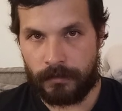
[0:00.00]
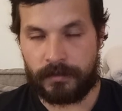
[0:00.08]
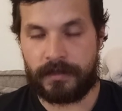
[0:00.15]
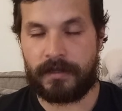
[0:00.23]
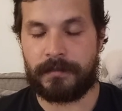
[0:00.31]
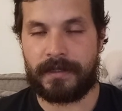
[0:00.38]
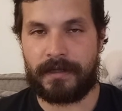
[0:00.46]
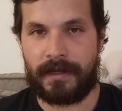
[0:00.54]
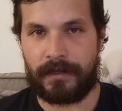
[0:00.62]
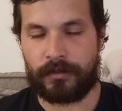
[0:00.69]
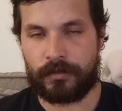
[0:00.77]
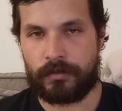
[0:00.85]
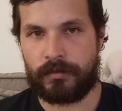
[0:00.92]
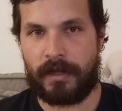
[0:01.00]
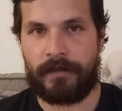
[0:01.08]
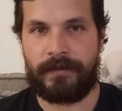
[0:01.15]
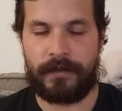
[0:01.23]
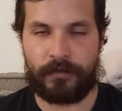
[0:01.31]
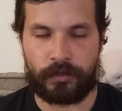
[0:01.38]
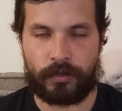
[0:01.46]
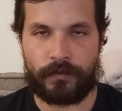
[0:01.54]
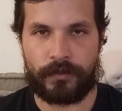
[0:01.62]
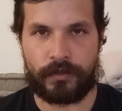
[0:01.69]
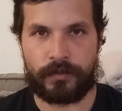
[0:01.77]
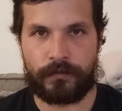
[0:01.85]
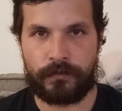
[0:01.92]
Donc c'est comme ça que la rétention affecte votre
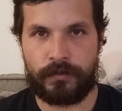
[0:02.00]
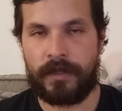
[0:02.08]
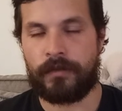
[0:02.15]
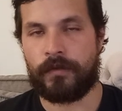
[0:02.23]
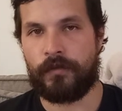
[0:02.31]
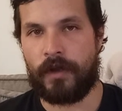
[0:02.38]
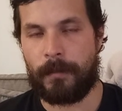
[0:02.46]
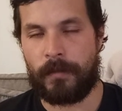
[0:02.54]
confiance en vous et donc vos